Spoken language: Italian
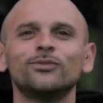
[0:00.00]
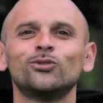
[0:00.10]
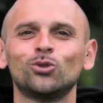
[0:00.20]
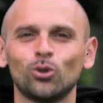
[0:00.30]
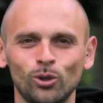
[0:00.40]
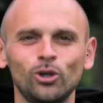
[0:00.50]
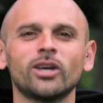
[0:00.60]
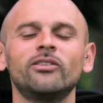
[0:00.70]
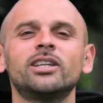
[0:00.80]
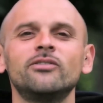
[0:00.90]
Tutto quello
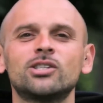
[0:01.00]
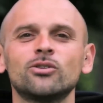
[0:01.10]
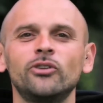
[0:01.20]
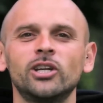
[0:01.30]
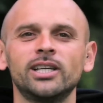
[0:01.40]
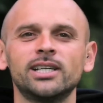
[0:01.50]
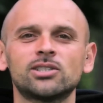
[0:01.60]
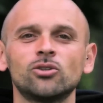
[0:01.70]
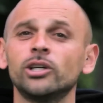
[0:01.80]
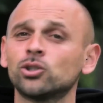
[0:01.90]
che avete visto fino
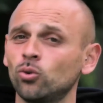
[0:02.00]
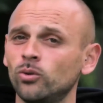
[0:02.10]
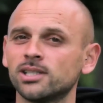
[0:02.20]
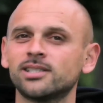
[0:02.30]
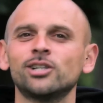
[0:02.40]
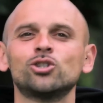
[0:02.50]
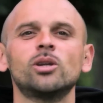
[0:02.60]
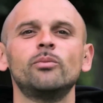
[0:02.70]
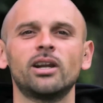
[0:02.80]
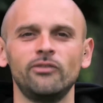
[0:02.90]
adesso è solo un assaggio
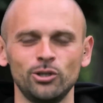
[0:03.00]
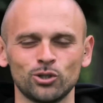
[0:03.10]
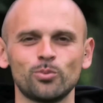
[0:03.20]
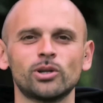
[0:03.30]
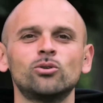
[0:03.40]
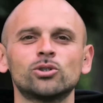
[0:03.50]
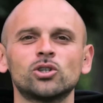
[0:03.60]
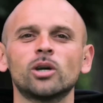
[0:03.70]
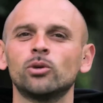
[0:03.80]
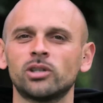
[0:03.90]
del meraviglioso
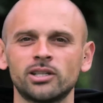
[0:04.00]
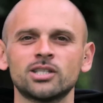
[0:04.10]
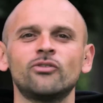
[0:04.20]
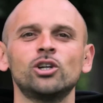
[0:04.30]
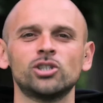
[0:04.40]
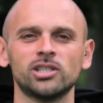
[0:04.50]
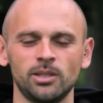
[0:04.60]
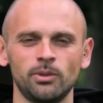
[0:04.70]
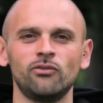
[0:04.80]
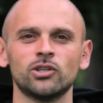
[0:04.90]
percorso che potrete svolgere
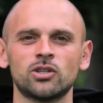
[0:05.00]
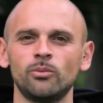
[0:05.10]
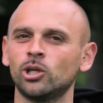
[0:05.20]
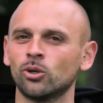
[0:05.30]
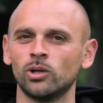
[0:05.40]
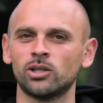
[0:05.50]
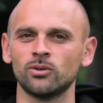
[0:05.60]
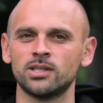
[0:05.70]
assieme al vostro amico a quattro